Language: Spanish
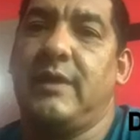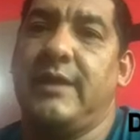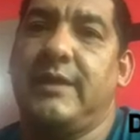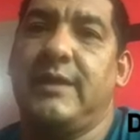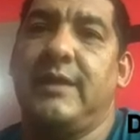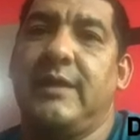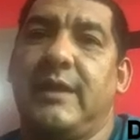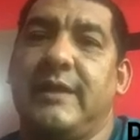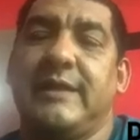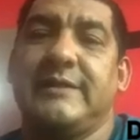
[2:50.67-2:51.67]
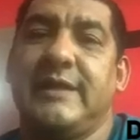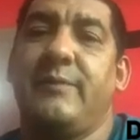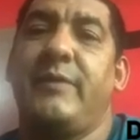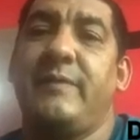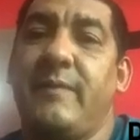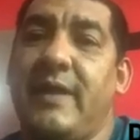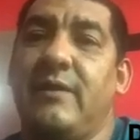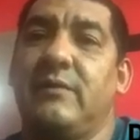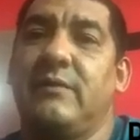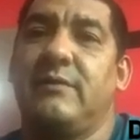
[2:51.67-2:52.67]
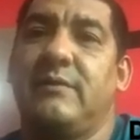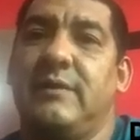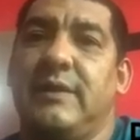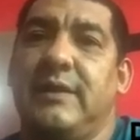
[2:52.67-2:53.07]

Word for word: hay que analizar primero,